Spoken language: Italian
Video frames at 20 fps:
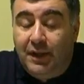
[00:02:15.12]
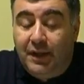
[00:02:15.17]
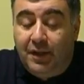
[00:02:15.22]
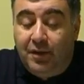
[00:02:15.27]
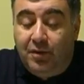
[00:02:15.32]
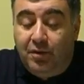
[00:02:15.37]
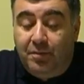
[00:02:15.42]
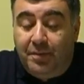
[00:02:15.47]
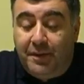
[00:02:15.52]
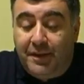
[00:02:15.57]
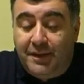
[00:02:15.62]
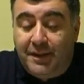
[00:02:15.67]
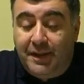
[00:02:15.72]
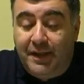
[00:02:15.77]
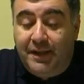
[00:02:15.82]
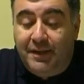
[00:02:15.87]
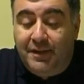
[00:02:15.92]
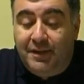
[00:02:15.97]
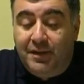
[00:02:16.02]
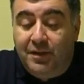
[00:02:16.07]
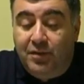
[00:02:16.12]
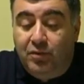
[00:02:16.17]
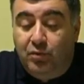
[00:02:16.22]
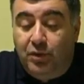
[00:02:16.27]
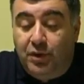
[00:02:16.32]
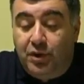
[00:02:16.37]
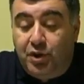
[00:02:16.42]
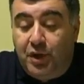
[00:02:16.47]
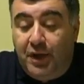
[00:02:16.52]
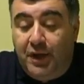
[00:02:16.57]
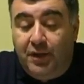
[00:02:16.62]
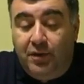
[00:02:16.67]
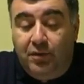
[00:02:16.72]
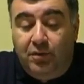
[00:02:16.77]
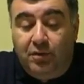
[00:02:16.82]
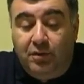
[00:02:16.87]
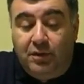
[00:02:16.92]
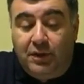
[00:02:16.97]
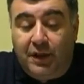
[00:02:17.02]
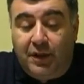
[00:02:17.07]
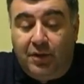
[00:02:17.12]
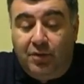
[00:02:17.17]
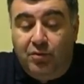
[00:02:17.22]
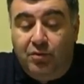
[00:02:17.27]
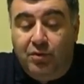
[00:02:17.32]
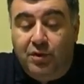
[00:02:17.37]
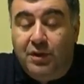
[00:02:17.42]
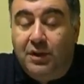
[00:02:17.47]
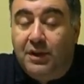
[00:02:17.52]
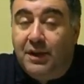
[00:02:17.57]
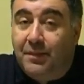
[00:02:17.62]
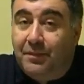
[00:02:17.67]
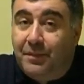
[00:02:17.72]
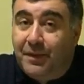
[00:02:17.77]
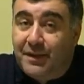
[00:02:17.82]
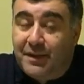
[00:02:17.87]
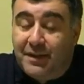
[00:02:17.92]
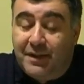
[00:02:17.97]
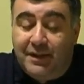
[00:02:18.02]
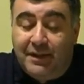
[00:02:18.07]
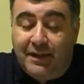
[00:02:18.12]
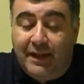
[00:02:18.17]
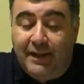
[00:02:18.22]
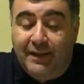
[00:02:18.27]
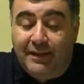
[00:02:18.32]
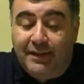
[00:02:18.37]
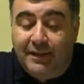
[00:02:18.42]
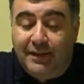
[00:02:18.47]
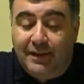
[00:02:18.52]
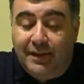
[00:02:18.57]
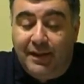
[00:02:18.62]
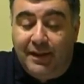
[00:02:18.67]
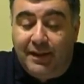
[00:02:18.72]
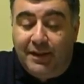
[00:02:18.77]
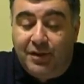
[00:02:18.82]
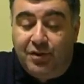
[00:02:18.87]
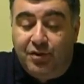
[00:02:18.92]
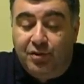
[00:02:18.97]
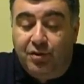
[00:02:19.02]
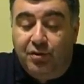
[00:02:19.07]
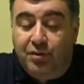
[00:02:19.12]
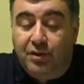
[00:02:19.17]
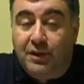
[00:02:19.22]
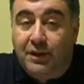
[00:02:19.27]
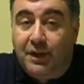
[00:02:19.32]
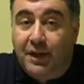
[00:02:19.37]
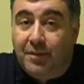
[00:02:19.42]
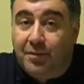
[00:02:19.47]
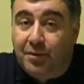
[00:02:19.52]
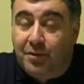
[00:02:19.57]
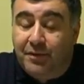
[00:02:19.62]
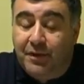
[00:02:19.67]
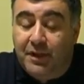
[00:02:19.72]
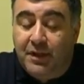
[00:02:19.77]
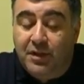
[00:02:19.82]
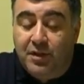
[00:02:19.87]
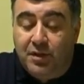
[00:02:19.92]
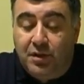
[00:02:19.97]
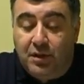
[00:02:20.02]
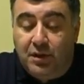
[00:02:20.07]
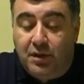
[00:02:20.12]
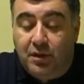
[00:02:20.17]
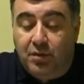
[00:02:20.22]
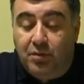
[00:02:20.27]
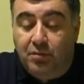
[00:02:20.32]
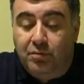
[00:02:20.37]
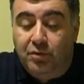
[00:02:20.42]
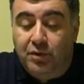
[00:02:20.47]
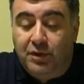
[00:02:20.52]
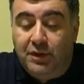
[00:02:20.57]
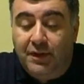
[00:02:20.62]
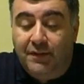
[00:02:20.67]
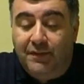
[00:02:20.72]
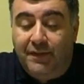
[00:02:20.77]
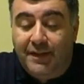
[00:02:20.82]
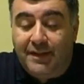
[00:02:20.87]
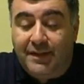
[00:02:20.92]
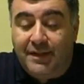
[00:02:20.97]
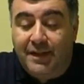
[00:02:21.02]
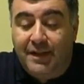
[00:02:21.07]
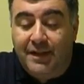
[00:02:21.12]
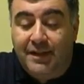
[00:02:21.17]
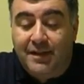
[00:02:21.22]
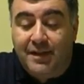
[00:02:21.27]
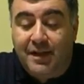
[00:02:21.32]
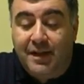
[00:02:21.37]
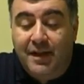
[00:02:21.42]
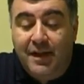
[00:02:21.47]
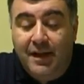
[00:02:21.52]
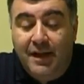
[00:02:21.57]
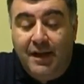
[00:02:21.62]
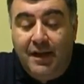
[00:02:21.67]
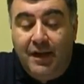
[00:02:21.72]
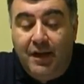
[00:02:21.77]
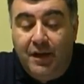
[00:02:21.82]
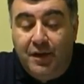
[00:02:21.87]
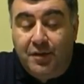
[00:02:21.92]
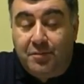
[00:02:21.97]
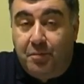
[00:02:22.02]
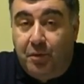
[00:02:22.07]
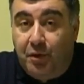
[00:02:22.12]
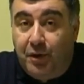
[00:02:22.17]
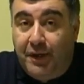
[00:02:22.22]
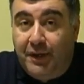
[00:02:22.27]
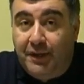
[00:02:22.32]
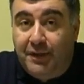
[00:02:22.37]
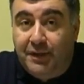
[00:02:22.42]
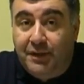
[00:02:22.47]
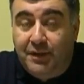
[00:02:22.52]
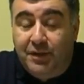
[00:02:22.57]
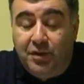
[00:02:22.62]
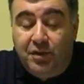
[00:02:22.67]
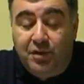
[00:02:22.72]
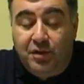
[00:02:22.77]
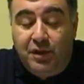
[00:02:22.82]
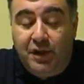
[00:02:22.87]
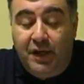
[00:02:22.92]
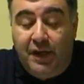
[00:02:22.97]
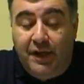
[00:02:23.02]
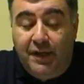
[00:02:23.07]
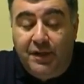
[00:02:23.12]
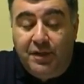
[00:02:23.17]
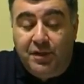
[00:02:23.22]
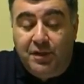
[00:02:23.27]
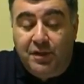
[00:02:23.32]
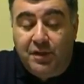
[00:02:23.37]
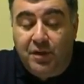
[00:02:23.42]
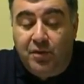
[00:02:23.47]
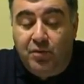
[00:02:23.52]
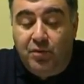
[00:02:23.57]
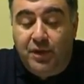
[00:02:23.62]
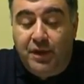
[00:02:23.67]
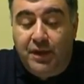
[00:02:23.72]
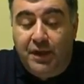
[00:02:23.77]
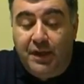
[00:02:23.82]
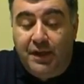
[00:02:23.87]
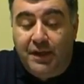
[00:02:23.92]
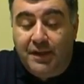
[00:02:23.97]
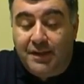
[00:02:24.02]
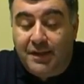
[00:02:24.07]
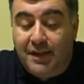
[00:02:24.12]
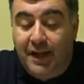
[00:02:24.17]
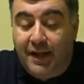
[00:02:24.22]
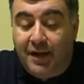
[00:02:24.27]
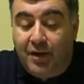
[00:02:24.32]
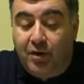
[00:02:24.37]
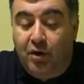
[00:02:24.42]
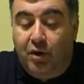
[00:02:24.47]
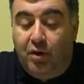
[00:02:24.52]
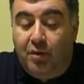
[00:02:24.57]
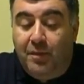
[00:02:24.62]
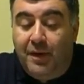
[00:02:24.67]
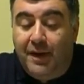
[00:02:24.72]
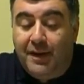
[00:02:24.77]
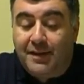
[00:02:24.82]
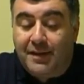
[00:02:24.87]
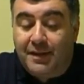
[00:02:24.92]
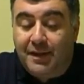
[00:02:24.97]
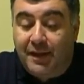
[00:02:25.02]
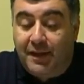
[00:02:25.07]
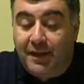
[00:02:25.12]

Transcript: erano presenti in 200 tra cui i rappresentanti della regione, della provincia, dei comuni del Vastese, gli esponenti di CGL, Cisl Will, Slai Cobas,